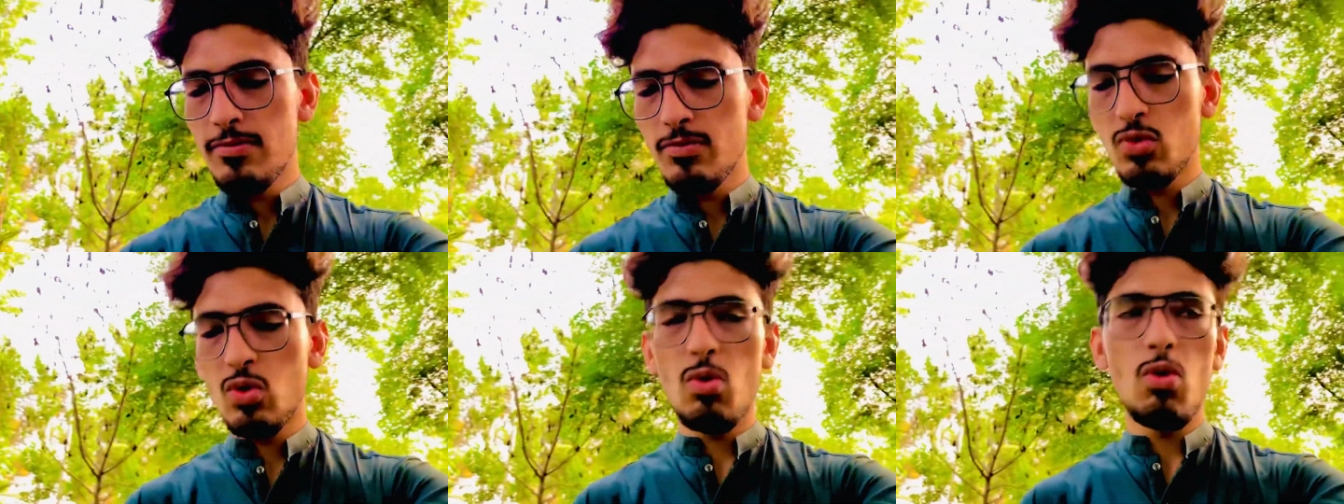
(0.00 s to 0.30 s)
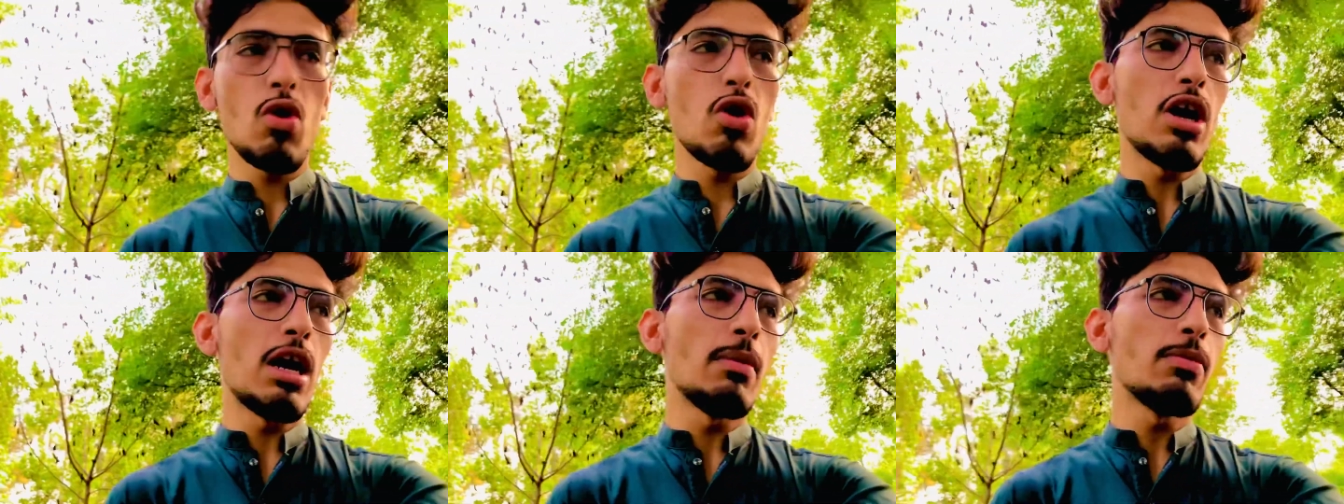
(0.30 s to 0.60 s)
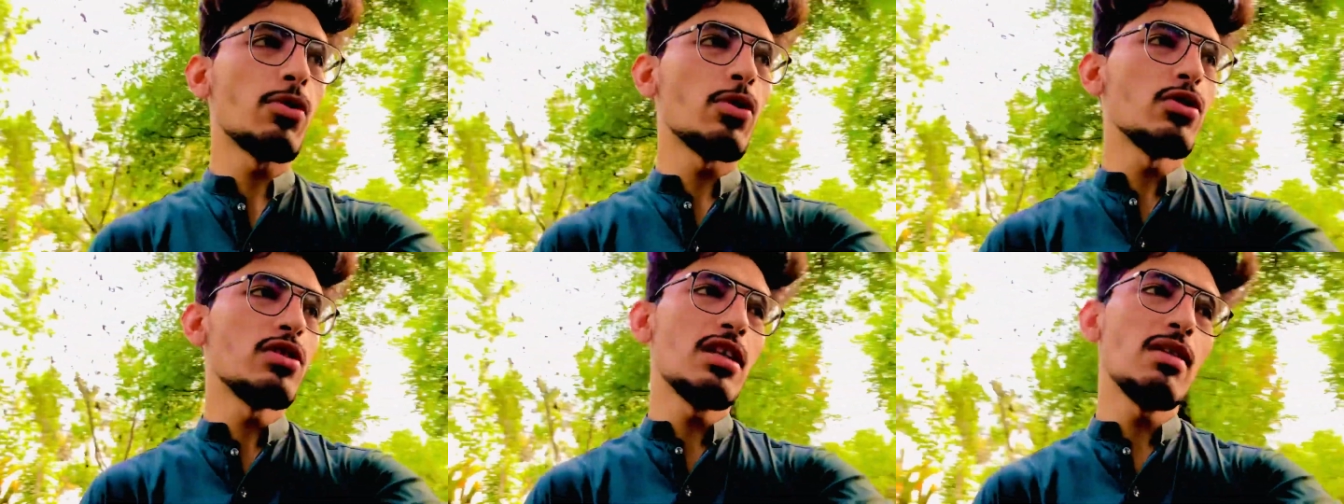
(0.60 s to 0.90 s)
तो वो
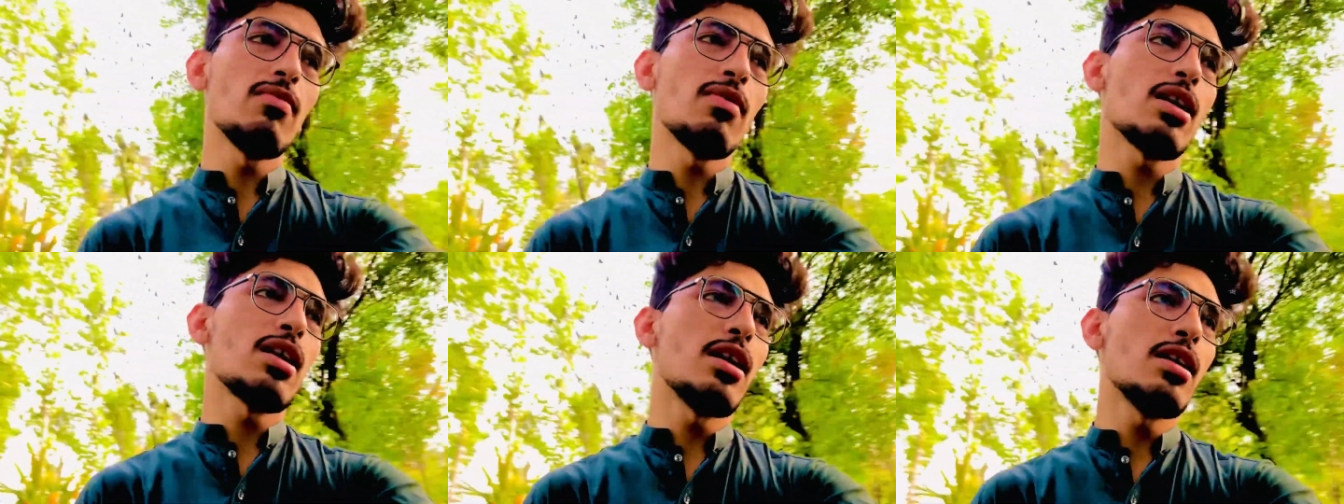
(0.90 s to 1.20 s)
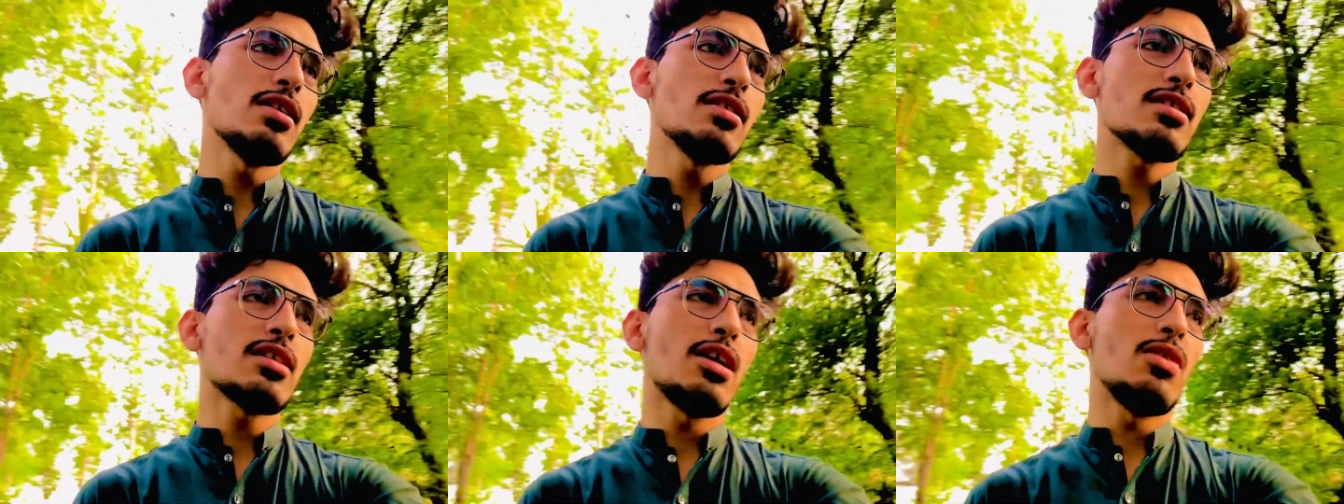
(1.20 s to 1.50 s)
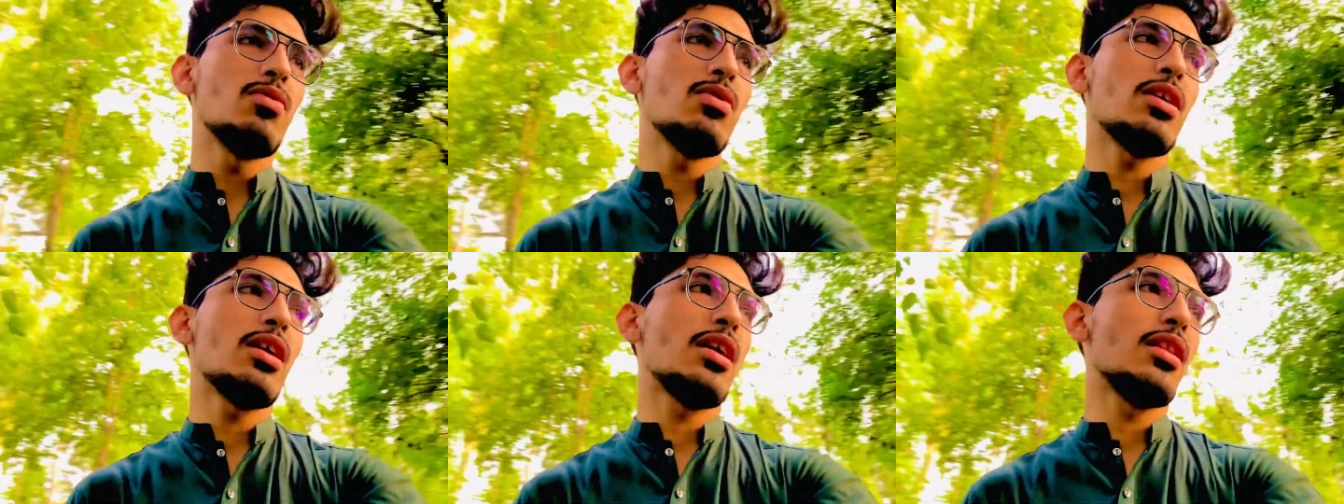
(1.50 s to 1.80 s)
आपको उसी वक्त
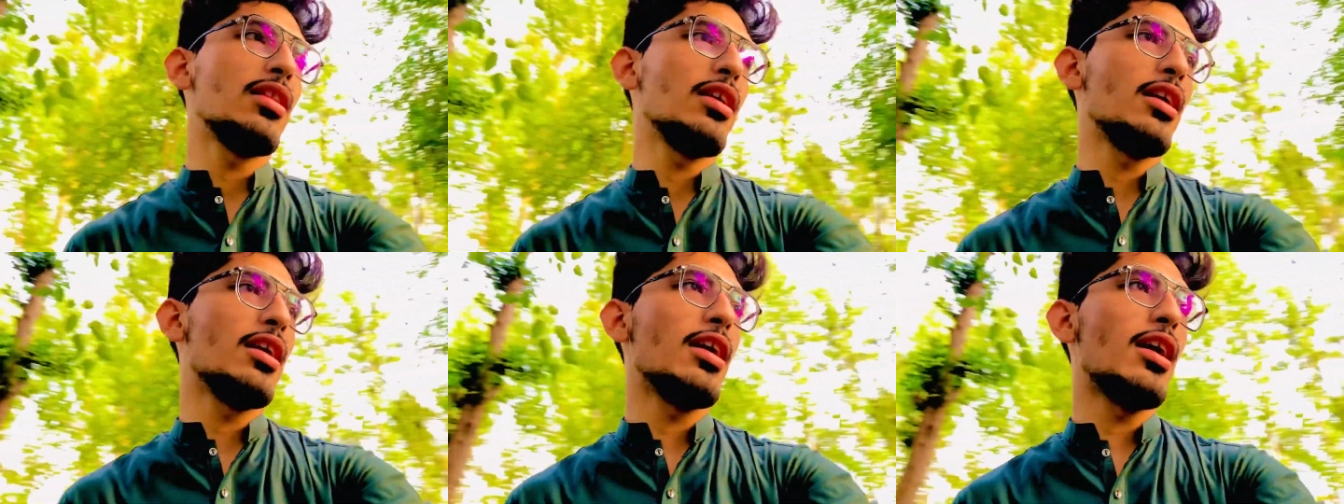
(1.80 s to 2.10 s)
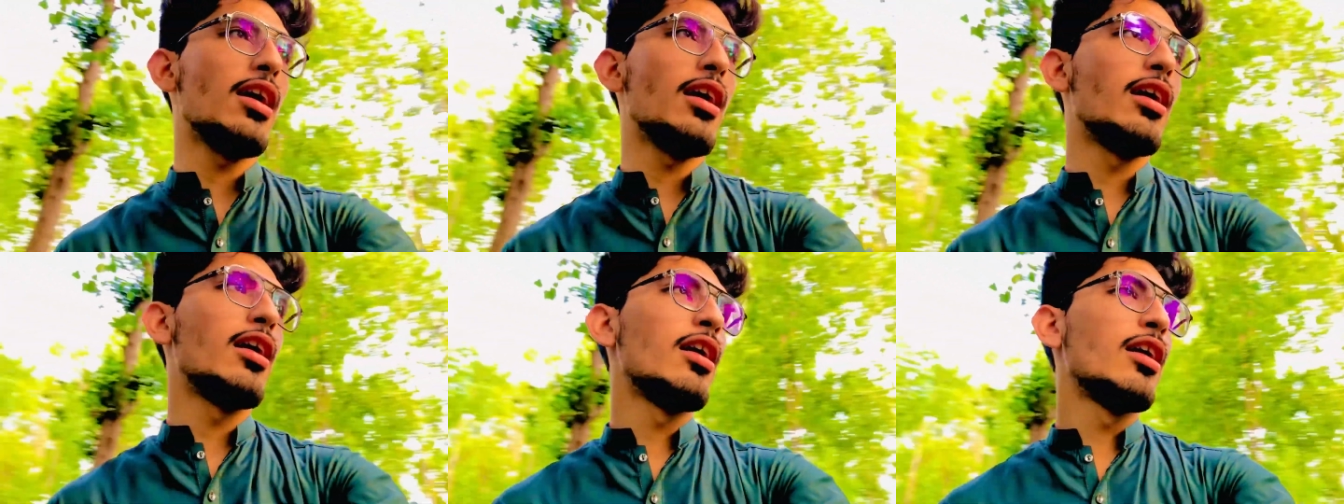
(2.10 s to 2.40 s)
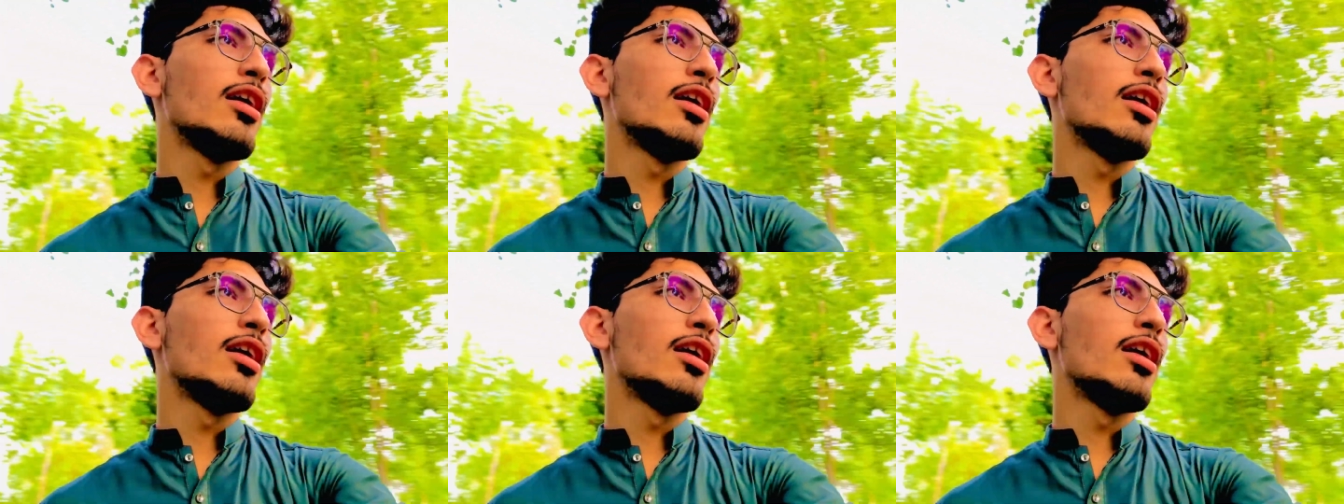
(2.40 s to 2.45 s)
डिस्काउंट कर देगा